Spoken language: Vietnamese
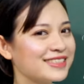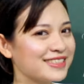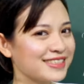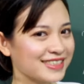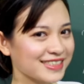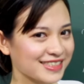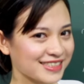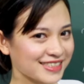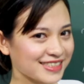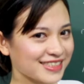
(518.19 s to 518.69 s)

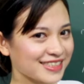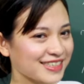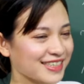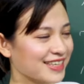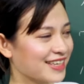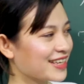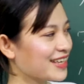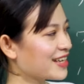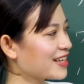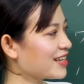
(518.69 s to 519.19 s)
Chichi.
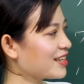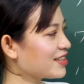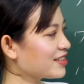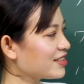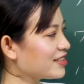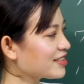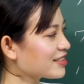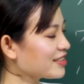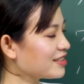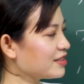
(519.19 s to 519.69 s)

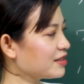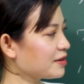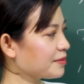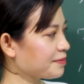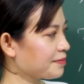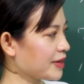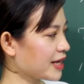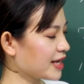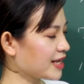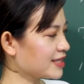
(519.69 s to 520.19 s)
Tương tự
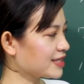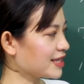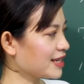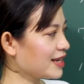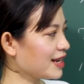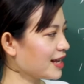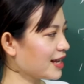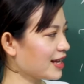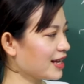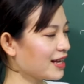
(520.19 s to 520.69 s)
mẹ sẽ
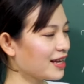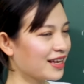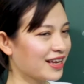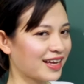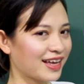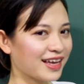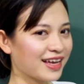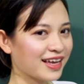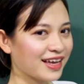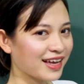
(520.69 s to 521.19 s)
là
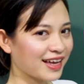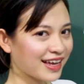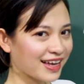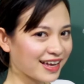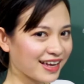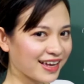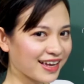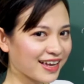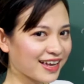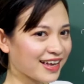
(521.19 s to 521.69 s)

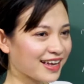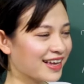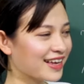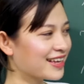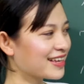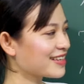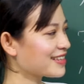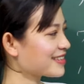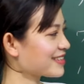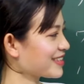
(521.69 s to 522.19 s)
haha.
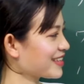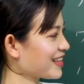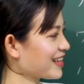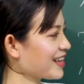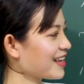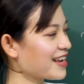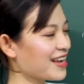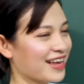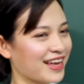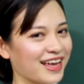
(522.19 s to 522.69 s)

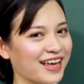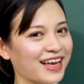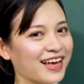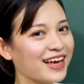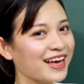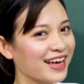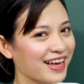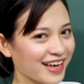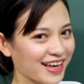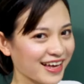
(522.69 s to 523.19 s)

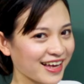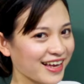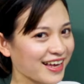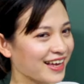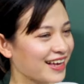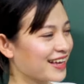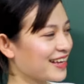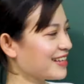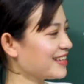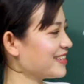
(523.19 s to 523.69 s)
Haha,
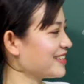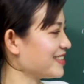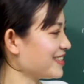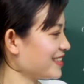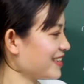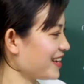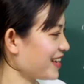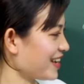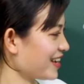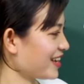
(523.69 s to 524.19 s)
được
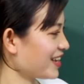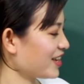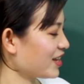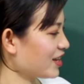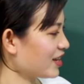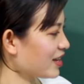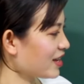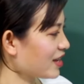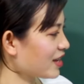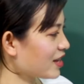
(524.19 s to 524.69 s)
chưa nhỉ?
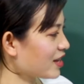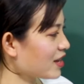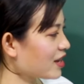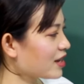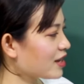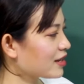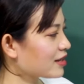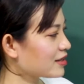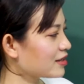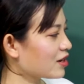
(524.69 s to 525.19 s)

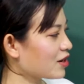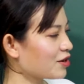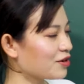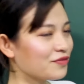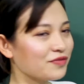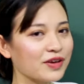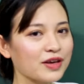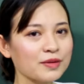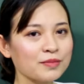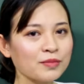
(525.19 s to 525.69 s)
Nói
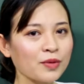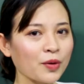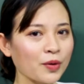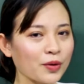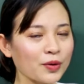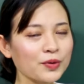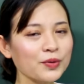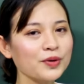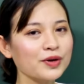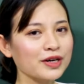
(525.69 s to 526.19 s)
về
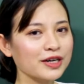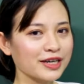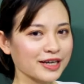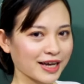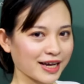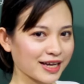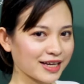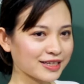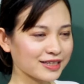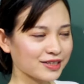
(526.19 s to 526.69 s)
bố của người
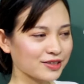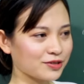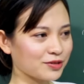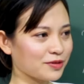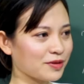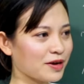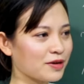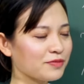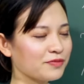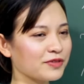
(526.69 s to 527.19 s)
khác
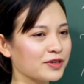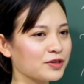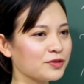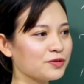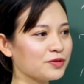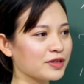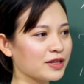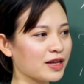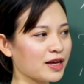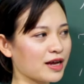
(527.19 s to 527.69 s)
đúng không? Ví
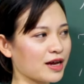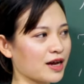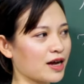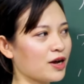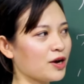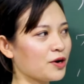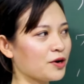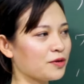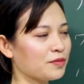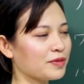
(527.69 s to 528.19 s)
dụ là
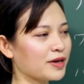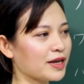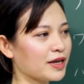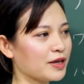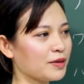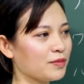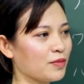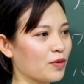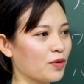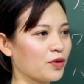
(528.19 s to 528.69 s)
hôm
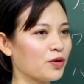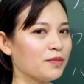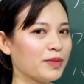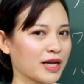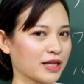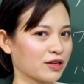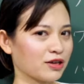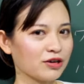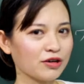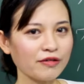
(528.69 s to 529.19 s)
nay bố của
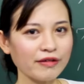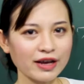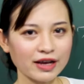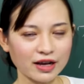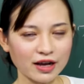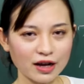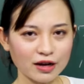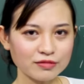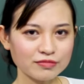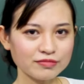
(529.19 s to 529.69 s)
bạn có khỏe
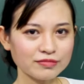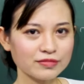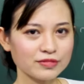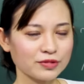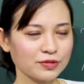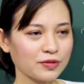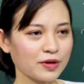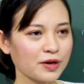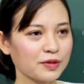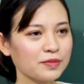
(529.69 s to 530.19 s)
không?
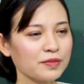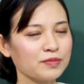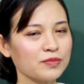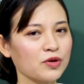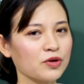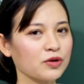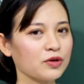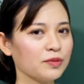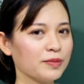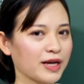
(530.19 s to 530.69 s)
Đúng không?
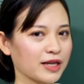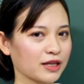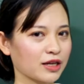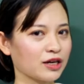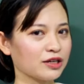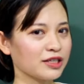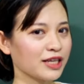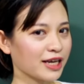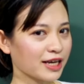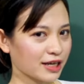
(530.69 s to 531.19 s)
Bố của bạn
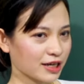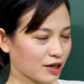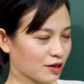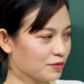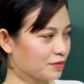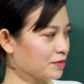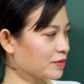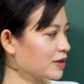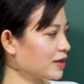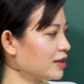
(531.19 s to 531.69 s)
có nhà
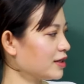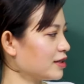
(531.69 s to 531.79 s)
không?